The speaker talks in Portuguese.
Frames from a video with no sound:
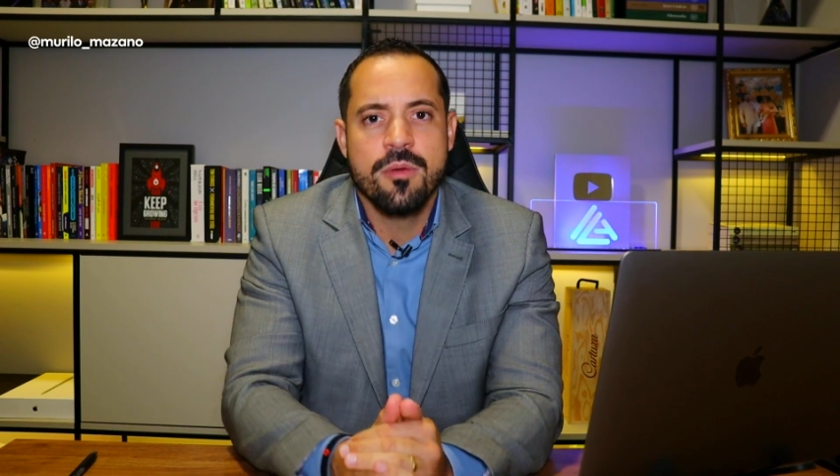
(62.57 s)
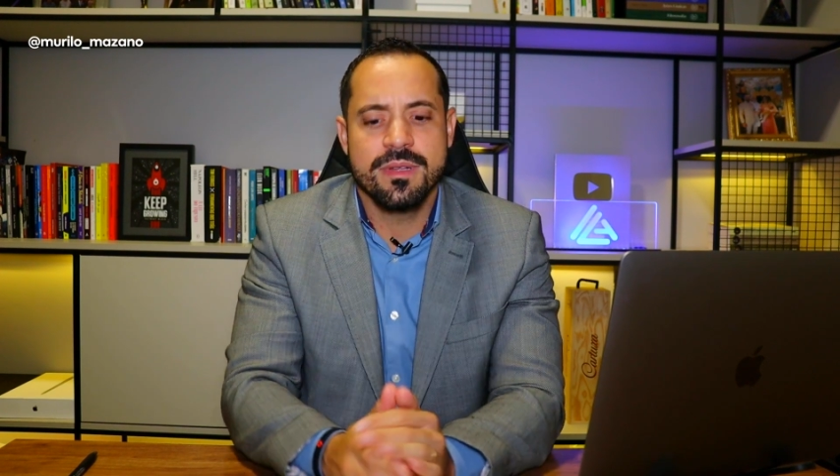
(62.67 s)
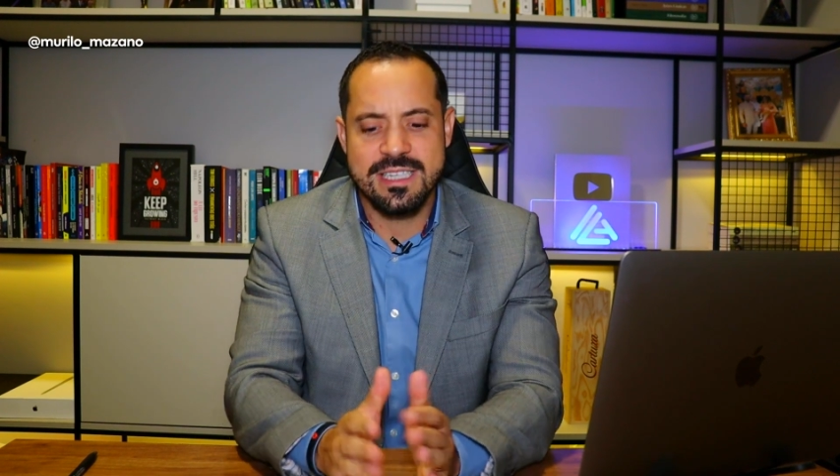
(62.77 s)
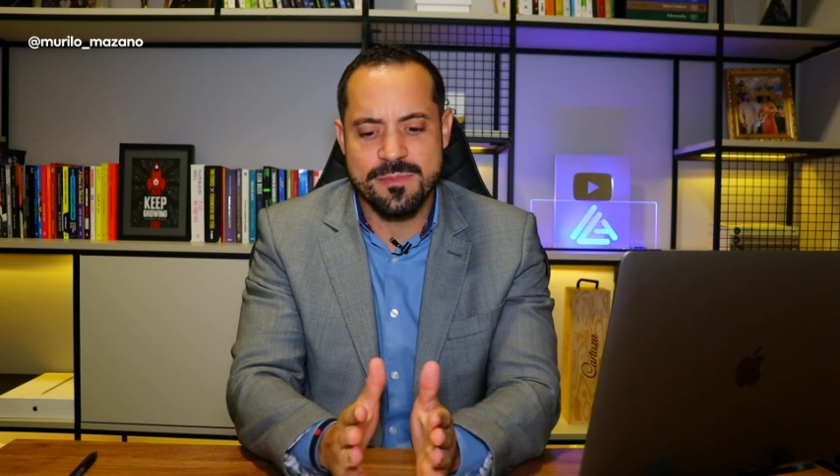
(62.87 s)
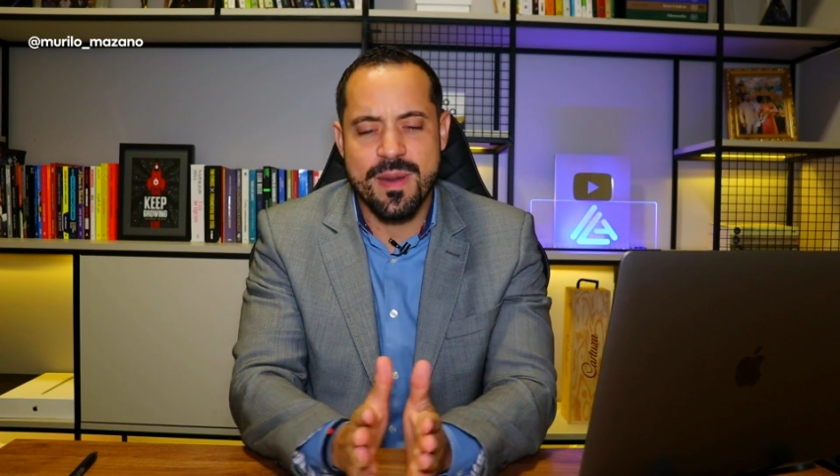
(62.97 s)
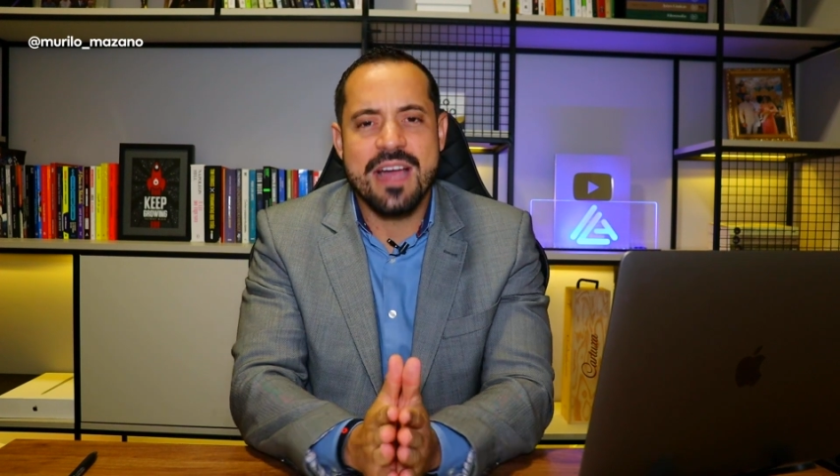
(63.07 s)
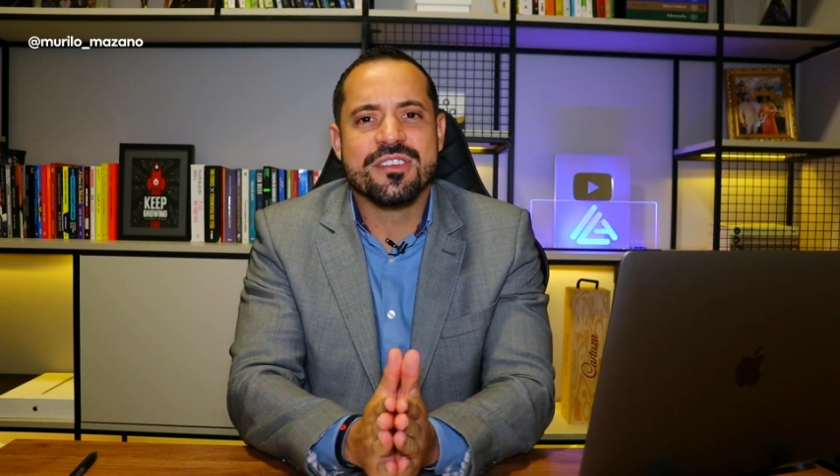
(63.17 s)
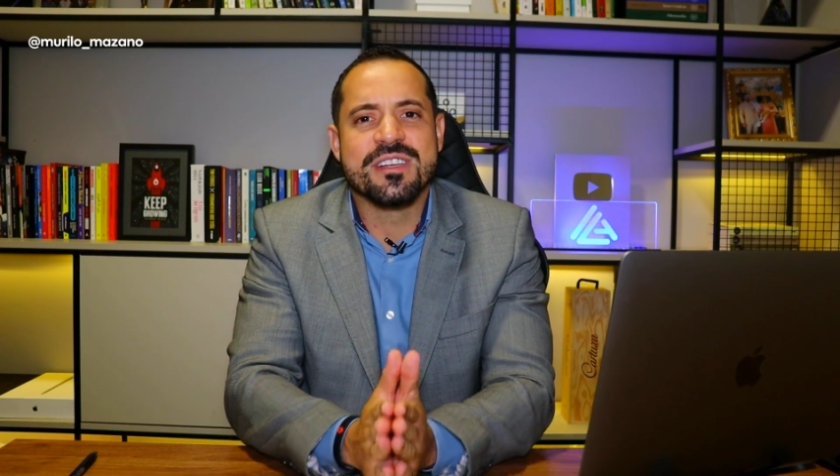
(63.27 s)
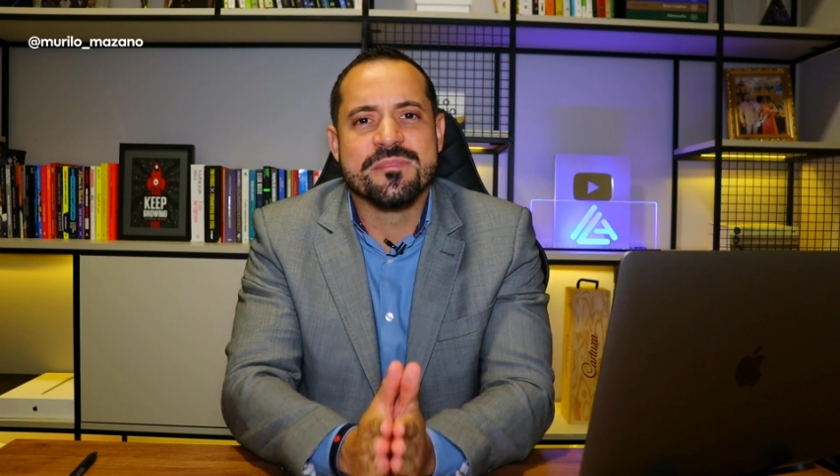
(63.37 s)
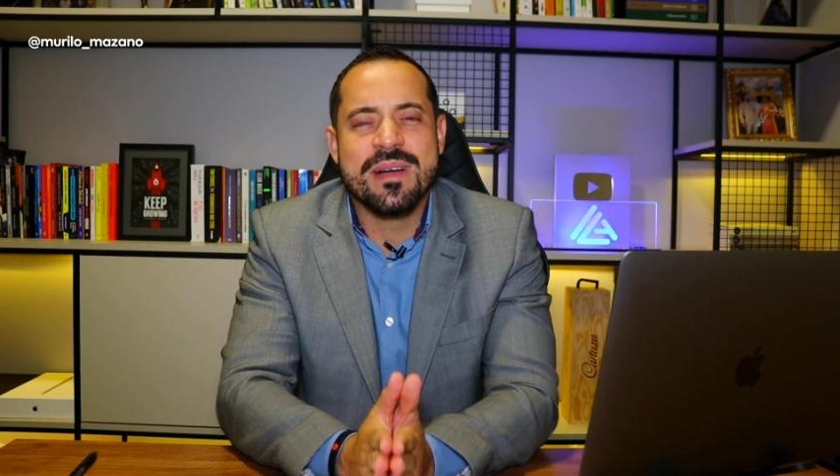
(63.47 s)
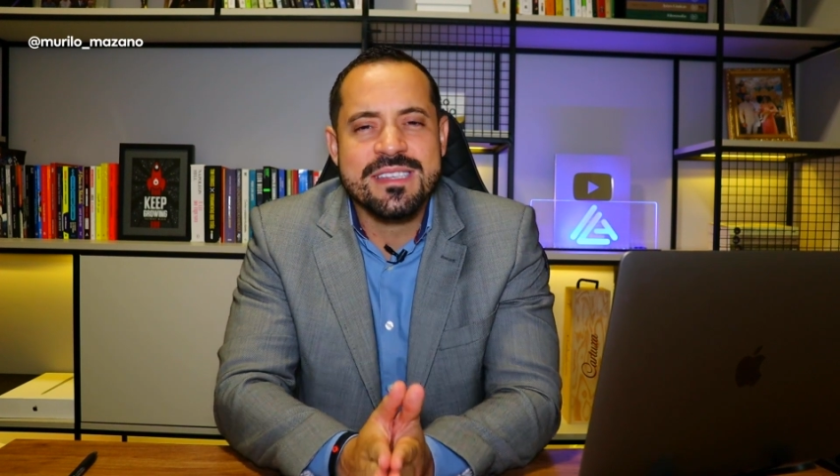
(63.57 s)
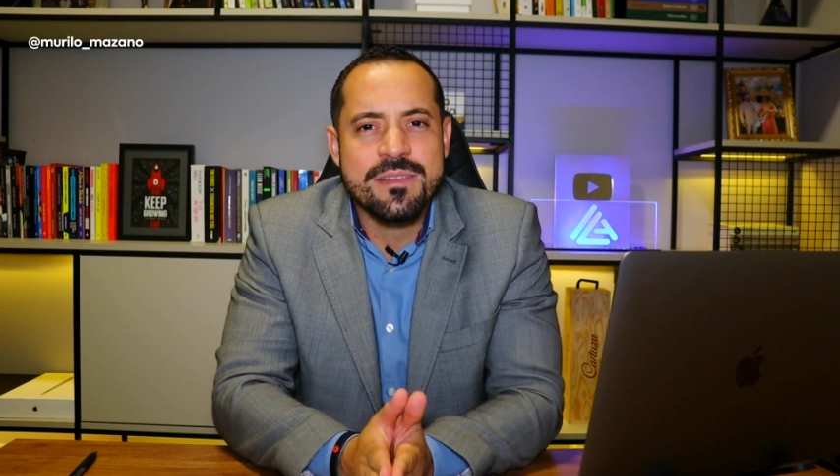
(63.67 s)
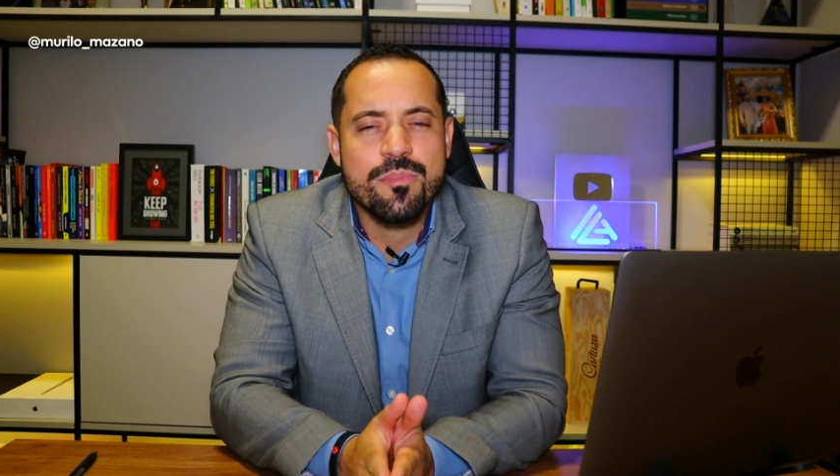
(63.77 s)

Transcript: Uma das práticas mais